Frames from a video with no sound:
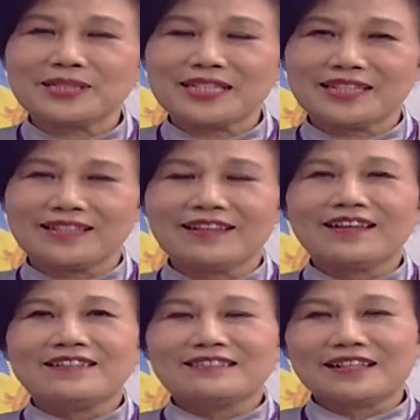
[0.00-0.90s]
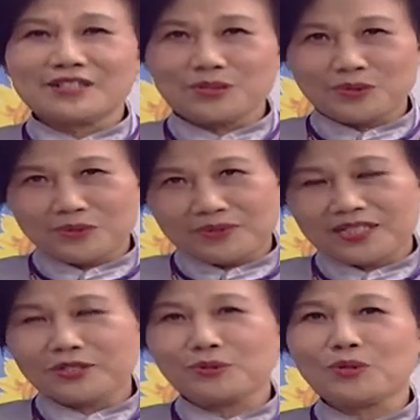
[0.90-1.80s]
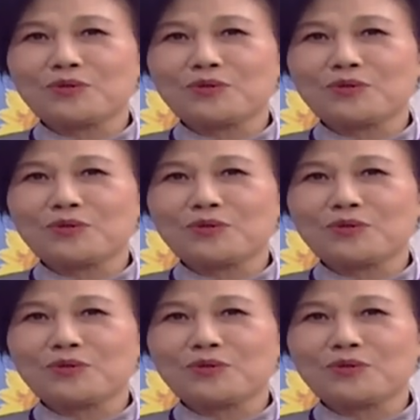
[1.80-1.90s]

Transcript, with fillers: 题，是，那你就那个运动